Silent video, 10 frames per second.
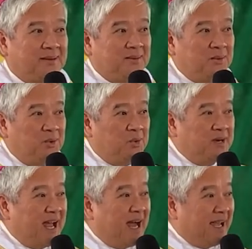
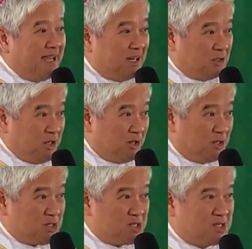Una ay ang
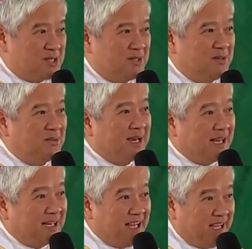Diyos,
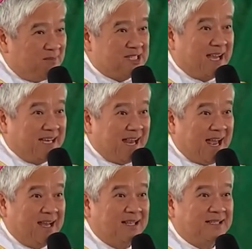walang lihim sa
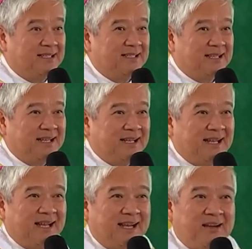Kanya.
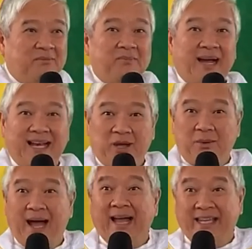
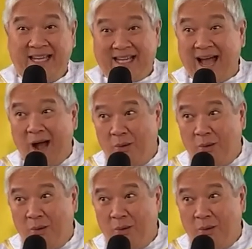Pangalawa ay ikaw.